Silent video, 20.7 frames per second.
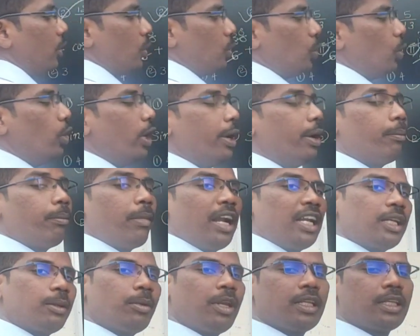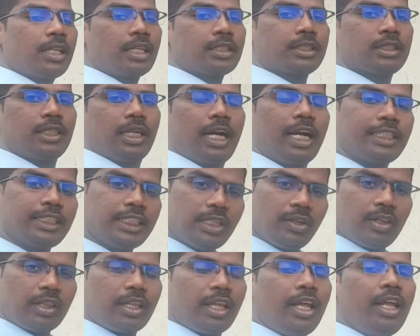టూ మల్టిప్లై చేస్తుంది అటు
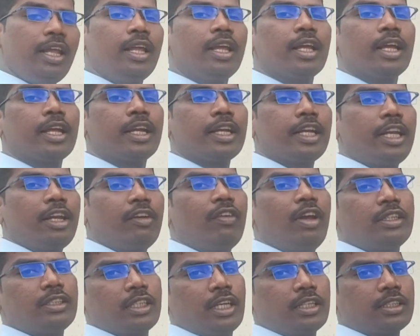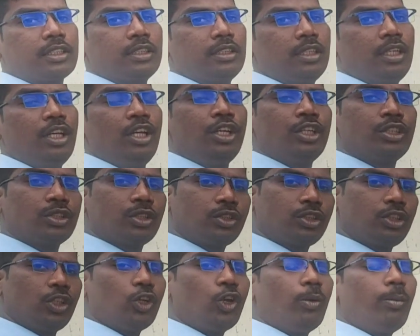సైడ్ వెళ్తే డివైడ్ చేస్తుంది సో
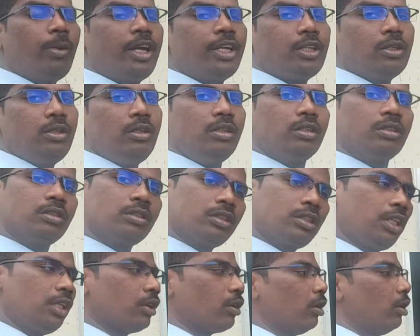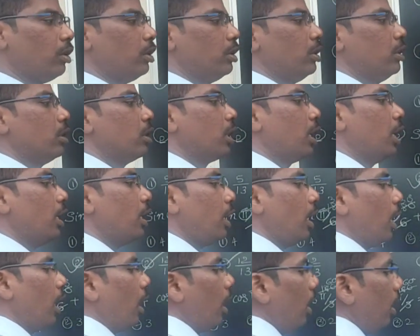జీరో బై టూ జీరో
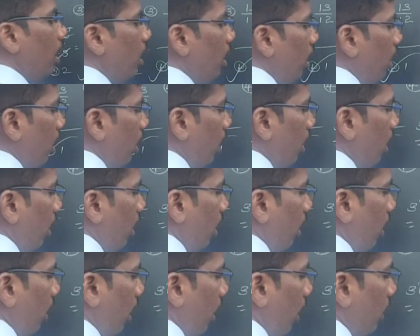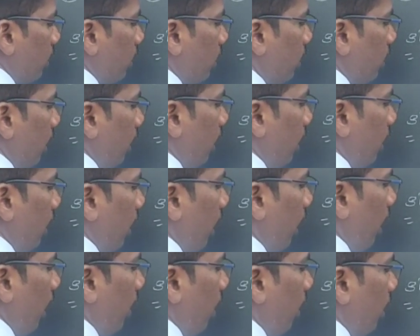కనుక కాస్ట్ ఇటా
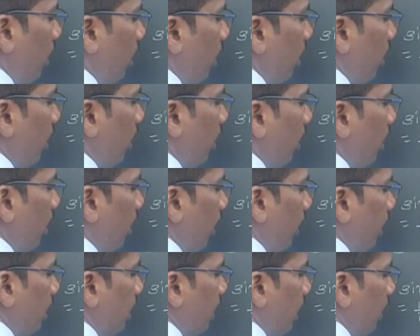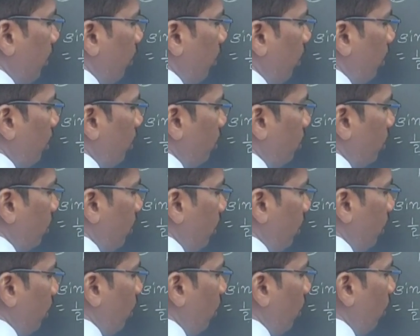ఈజ్ ఈక్వల్ టు
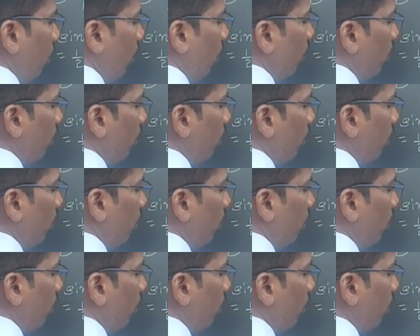జీరో